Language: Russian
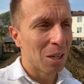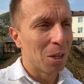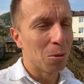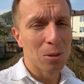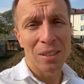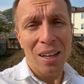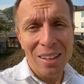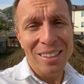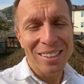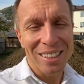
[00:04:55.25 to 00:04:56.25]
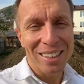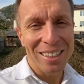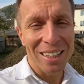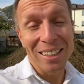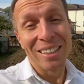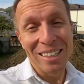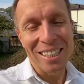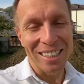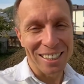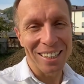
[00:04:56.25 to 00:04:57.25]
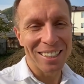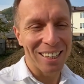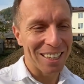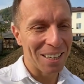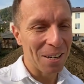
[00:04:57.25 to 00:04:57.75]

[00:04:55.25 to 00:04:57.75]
усталостей, одышек и так далее